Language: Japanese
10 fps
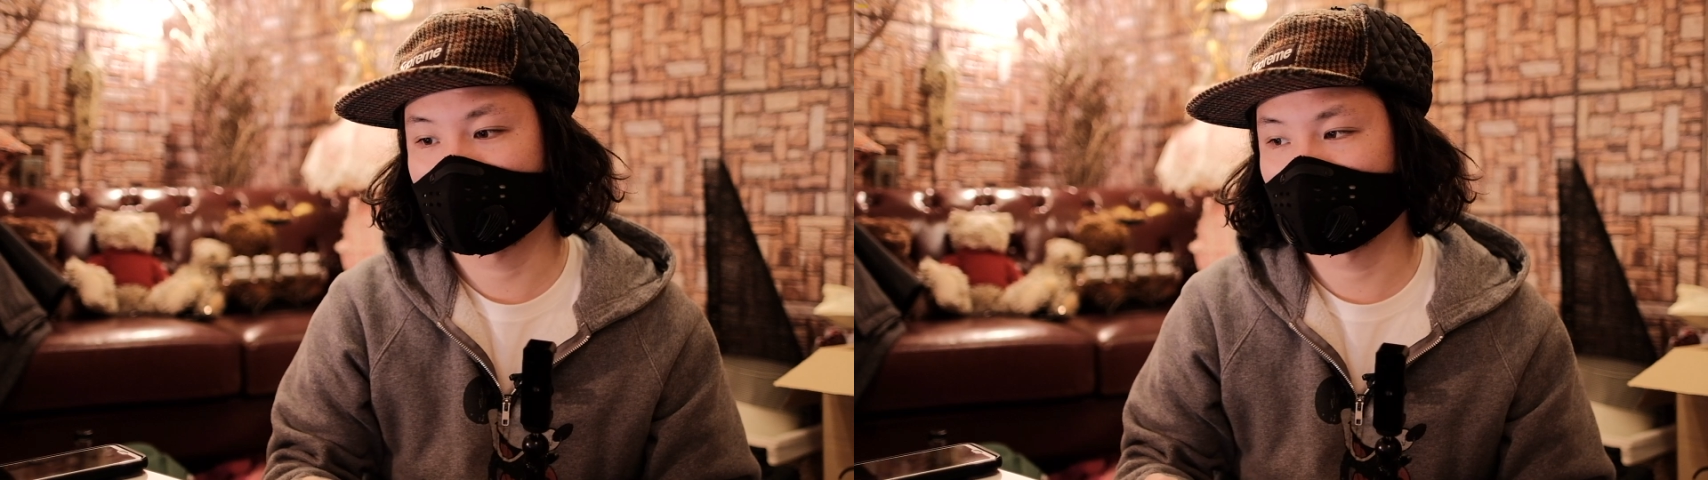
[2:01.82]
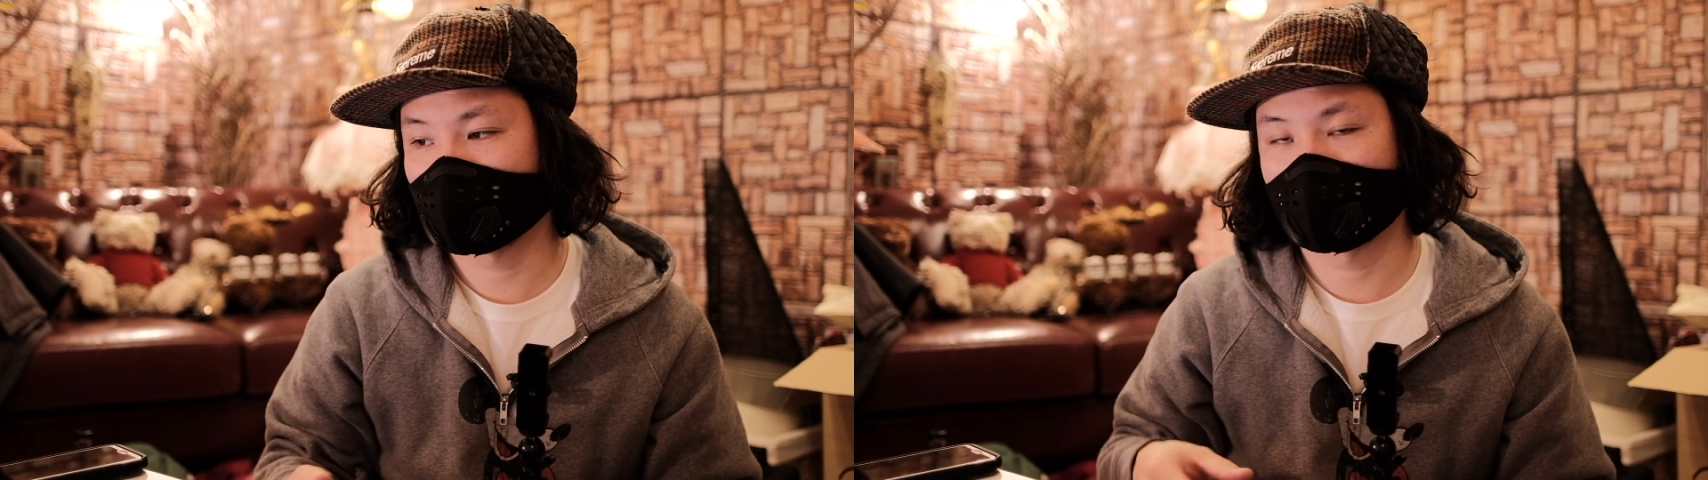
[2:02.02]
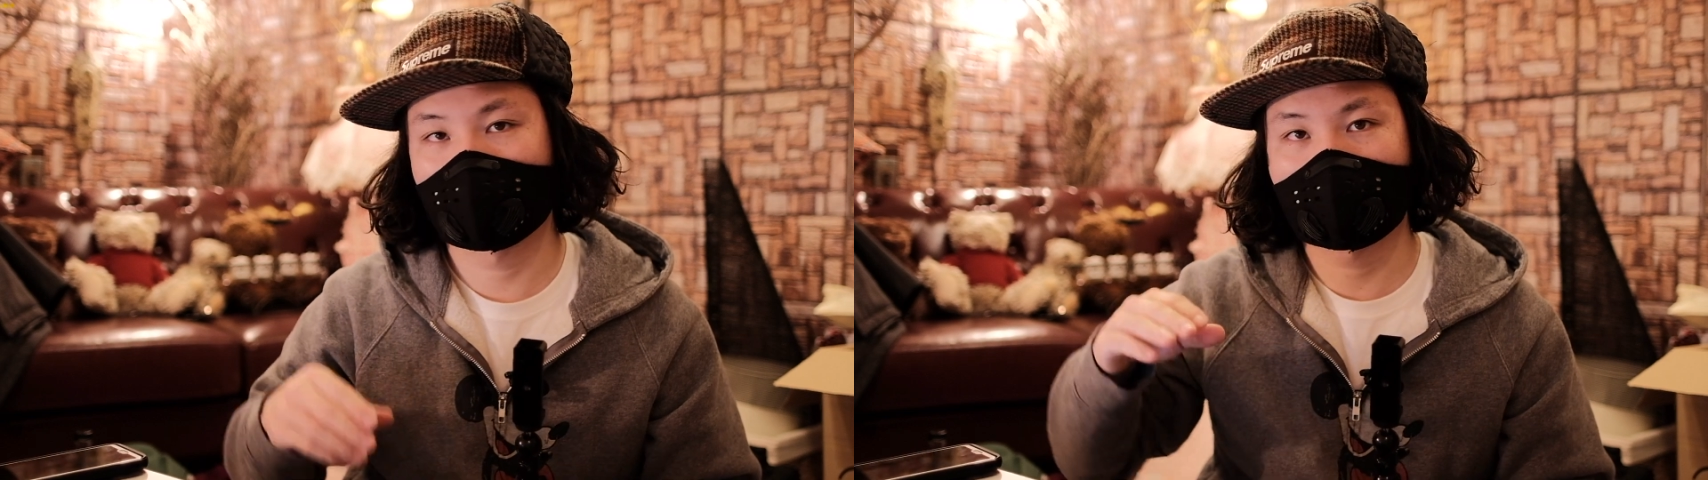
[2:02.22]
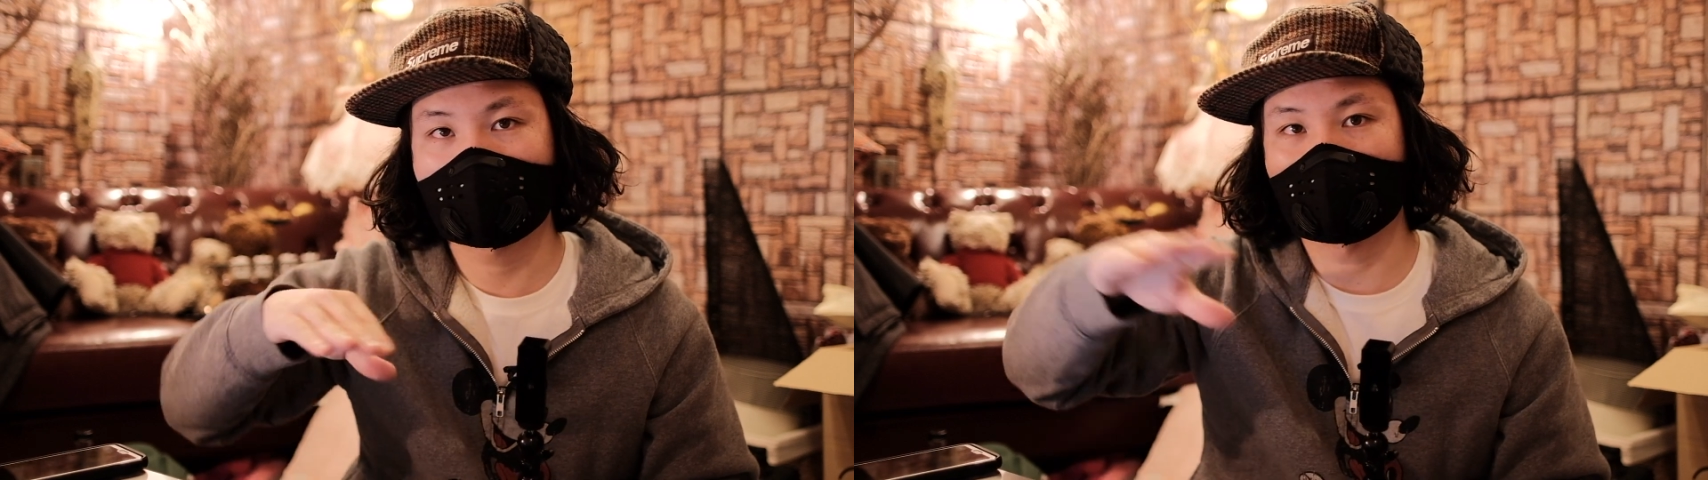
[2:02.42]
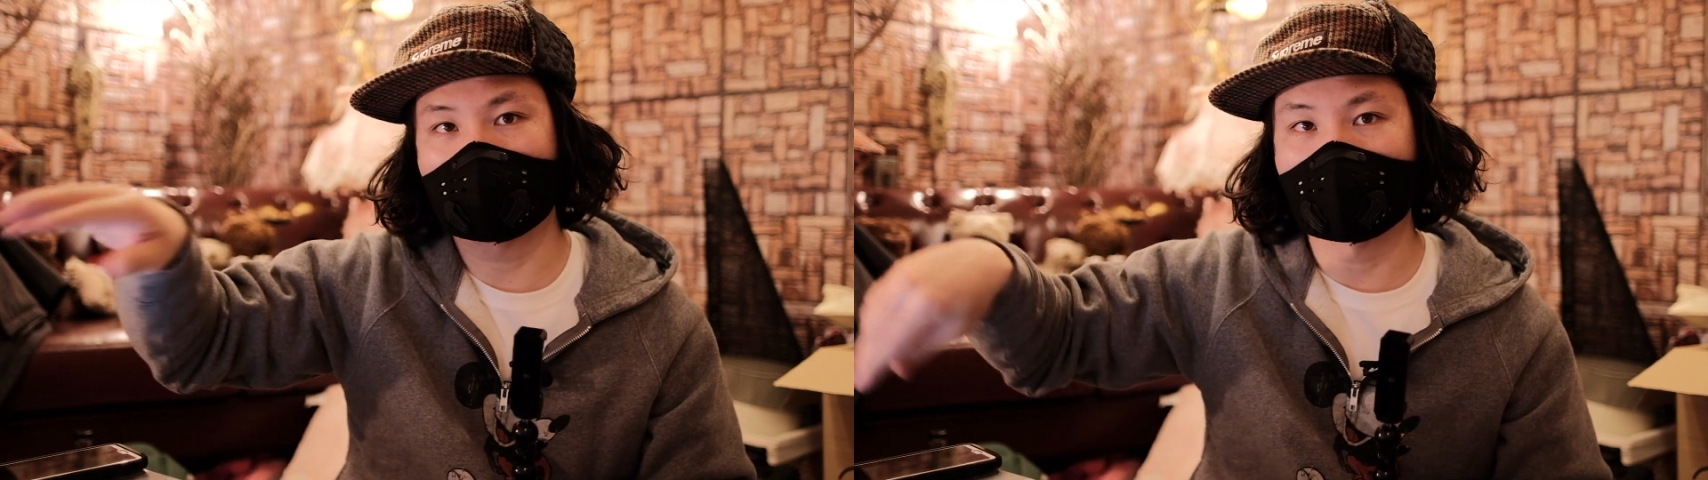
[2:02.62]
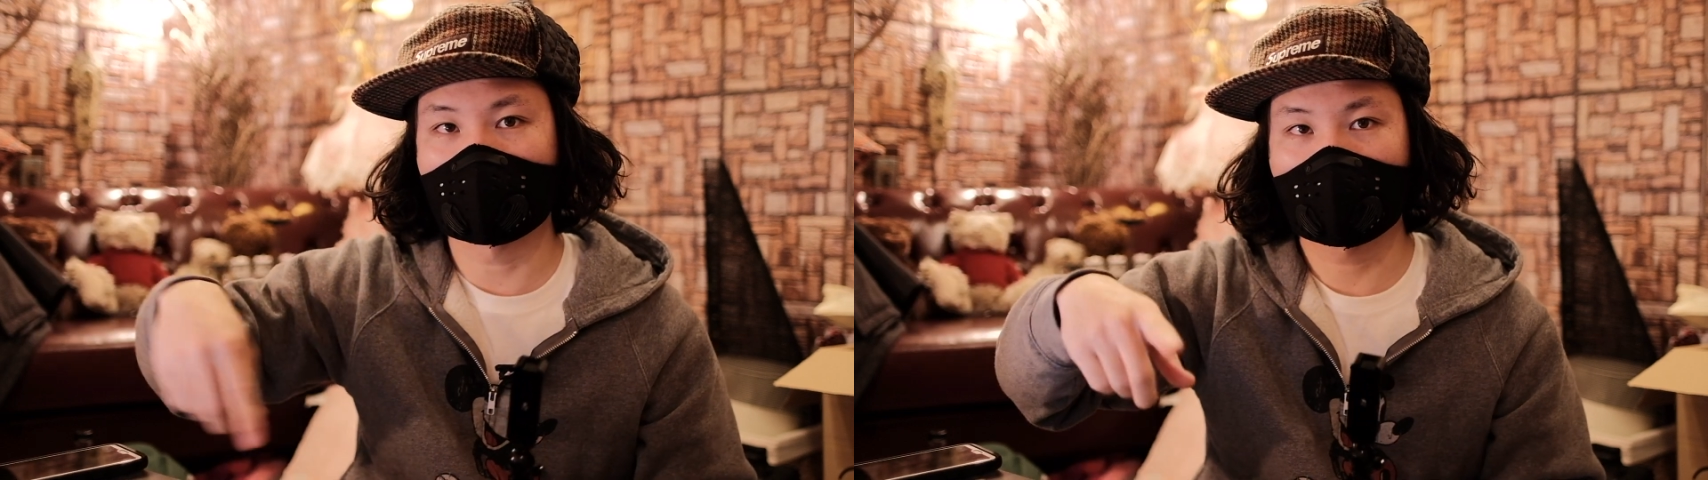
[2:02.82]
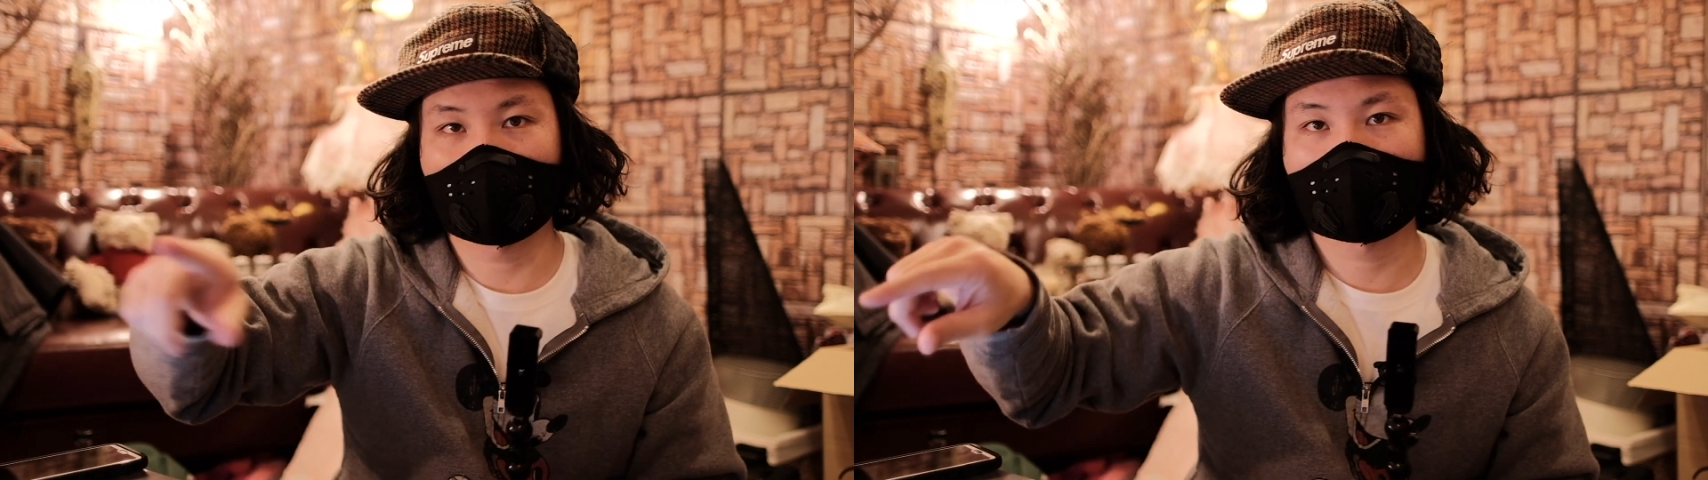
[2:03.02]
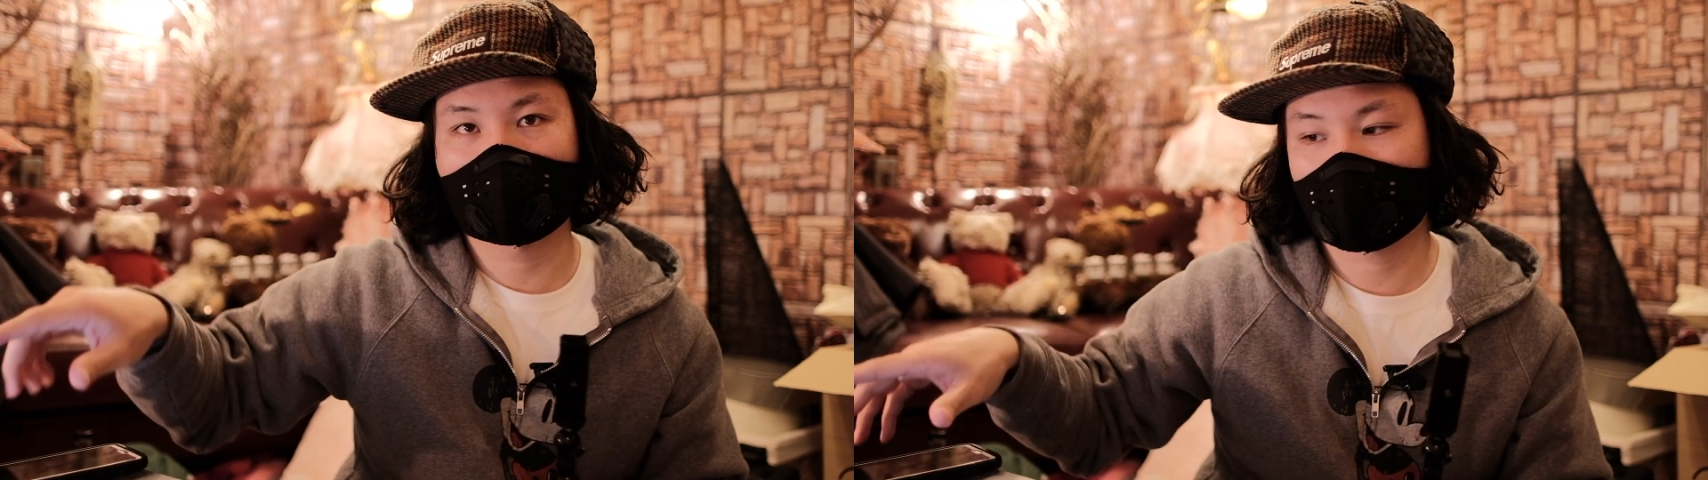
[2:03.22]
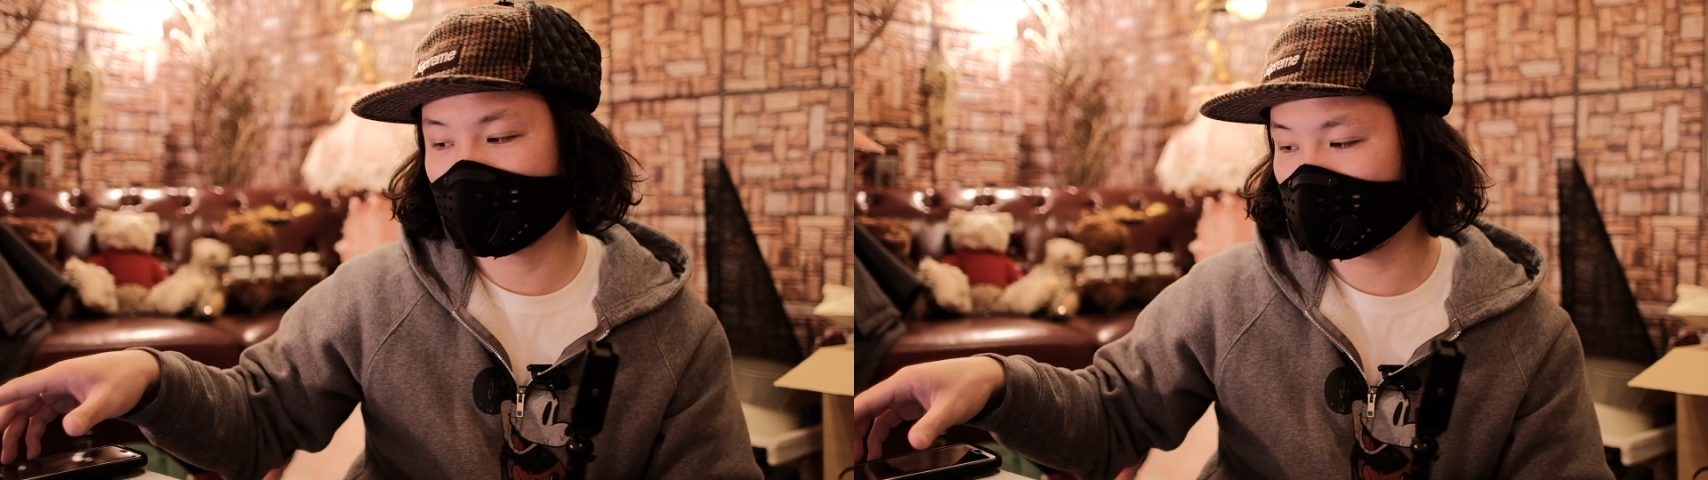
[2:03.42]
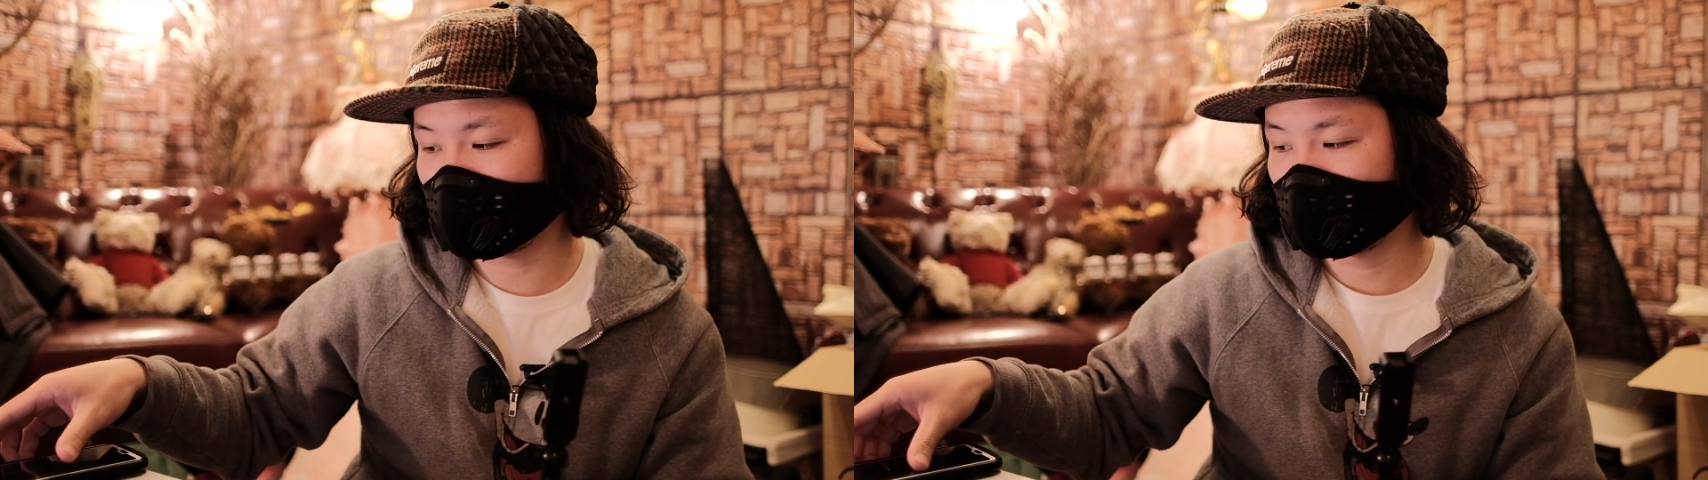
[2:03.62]
あのパソコンここにあっ
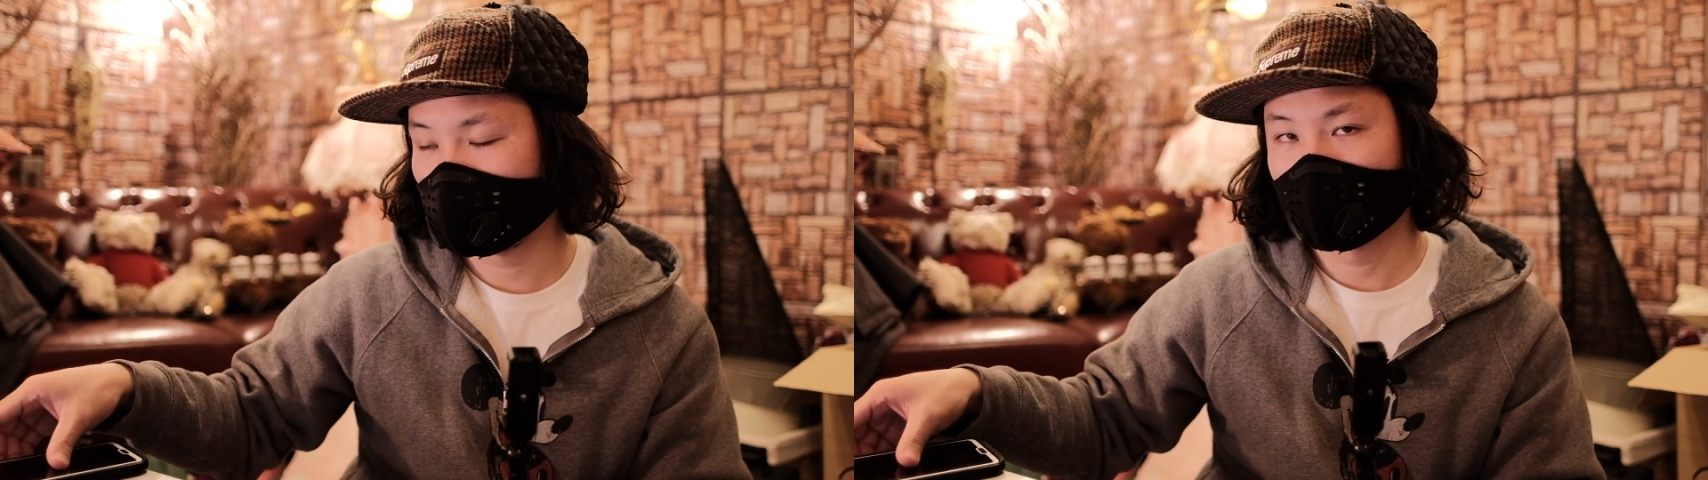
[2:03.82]
て